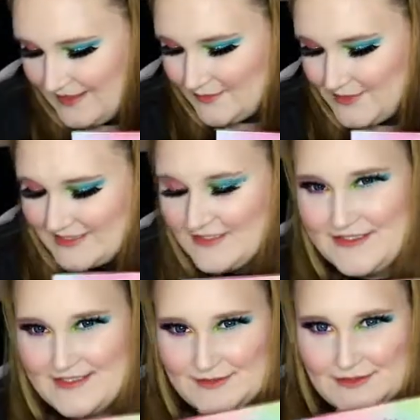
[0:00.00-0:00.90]
Gut, ich kann euch
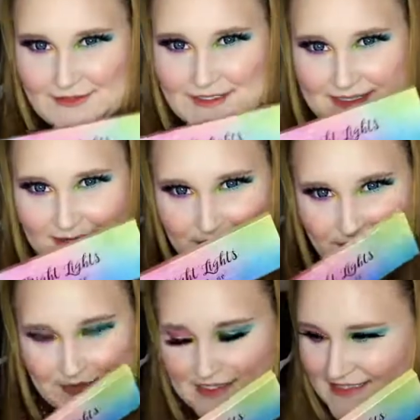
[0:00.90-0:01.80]
jetzt natürlich nur die zwei
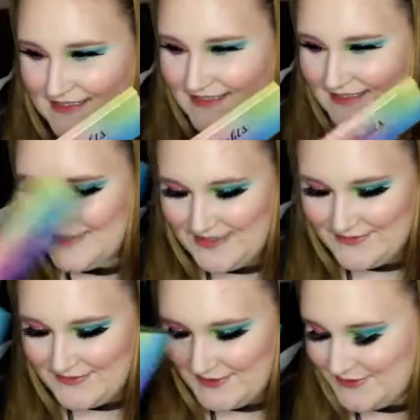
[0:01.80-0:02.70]
Produkte äh,
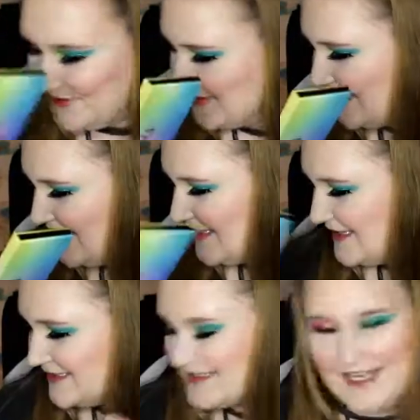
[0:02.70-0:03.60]
reviewen.
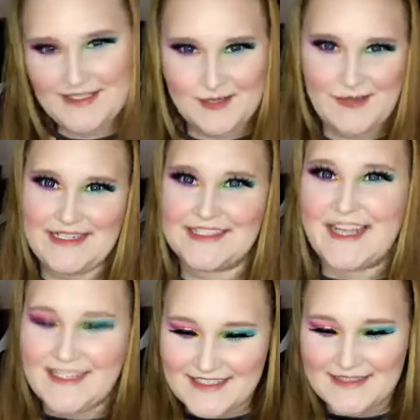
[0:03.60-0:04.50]
Die andere Palette
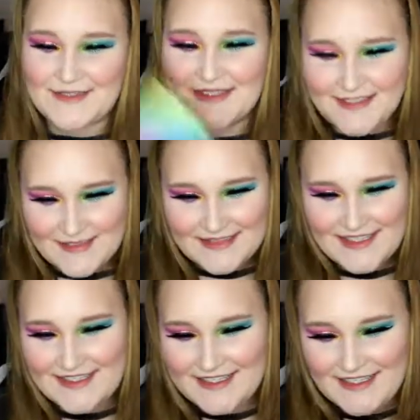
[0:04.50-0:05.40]
kann ich jetzt noch nichts zu
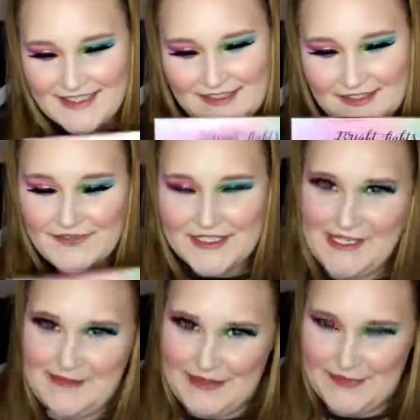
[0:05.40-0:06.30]
sagen, wird
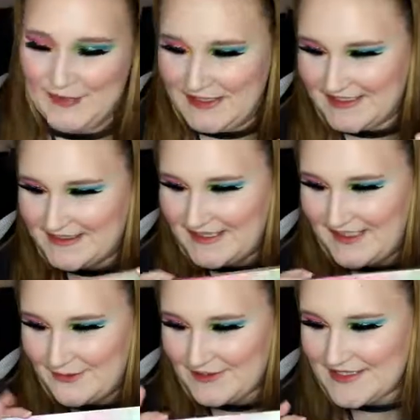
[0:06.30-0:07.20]
aber folgen
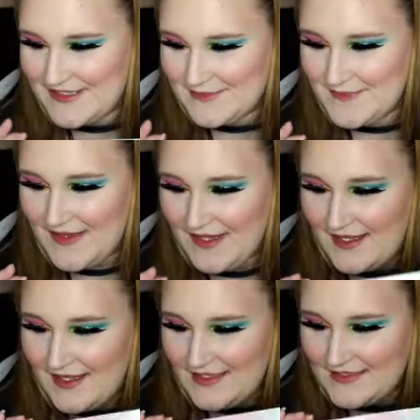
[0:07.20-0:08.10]
ein Look dazu.
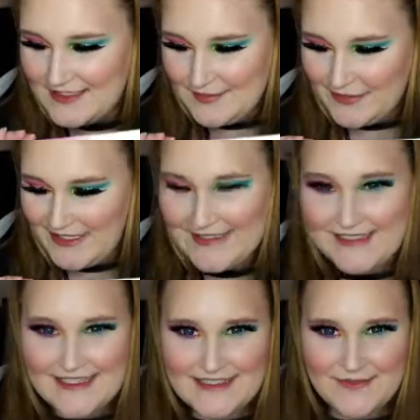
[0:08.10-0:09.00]
Die Bright
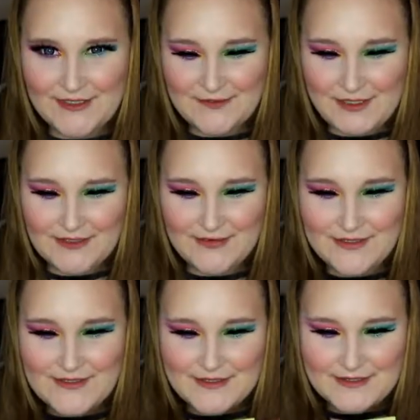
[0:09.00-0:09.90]
Lights von Pinky
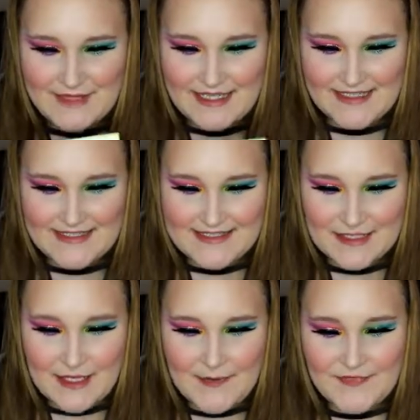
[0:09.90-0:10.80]
Rose
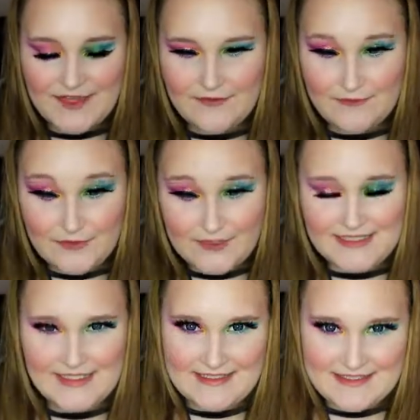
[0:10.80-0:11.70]
Cosmetics für
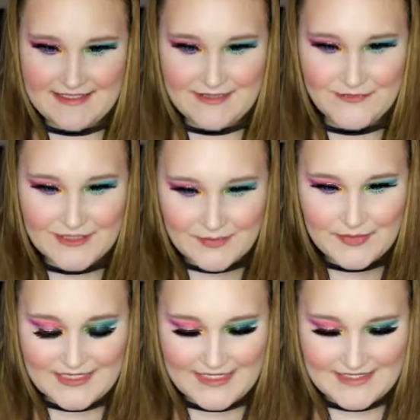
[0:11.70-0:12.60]
den an sich, für den
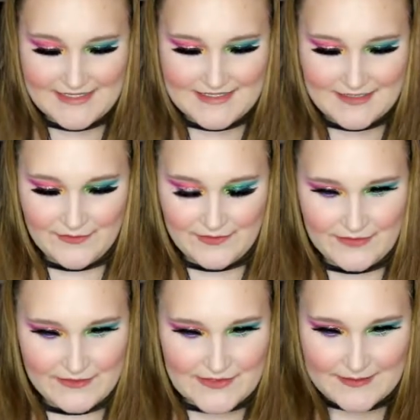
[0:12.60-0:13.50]
Preis von
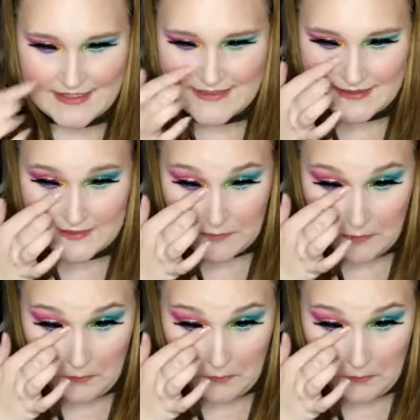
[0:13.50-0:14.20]
24